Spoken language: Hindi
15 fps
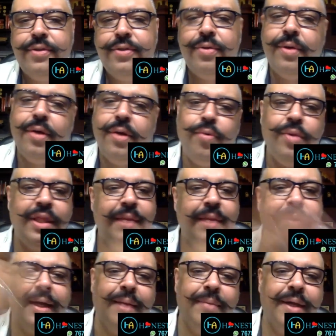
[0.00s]
शुक्र उनसे
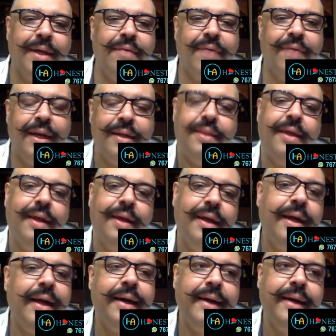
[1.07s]
भी काम करवा लेता है
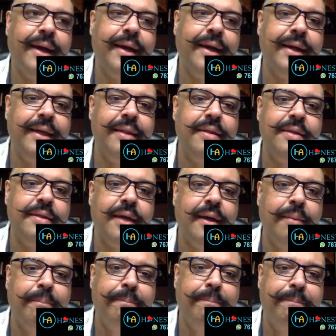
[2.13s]
एंड अगेंस्ट
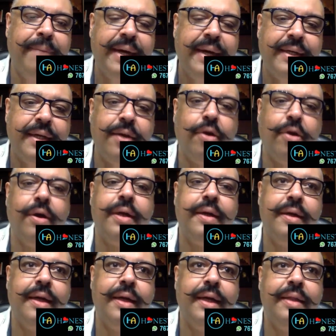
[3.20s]
अ बेटर
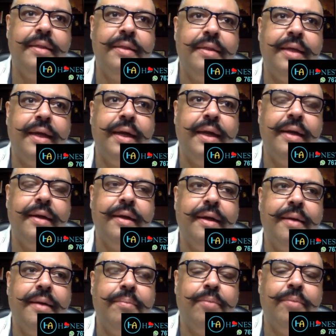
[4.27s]
ऑर्गेनाइज्ड एंड
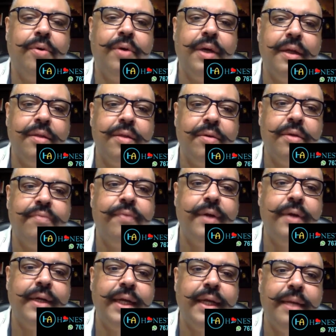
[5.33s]
मोर
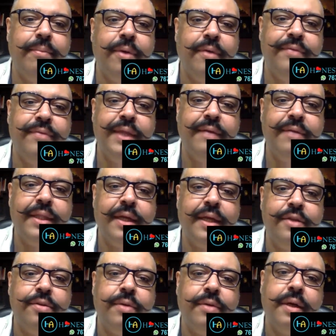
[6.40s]
रिसोर्सफुल टीम ऑफ
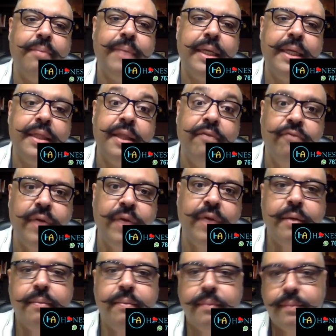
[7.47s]
देवता शुक्र मेक्स दम विन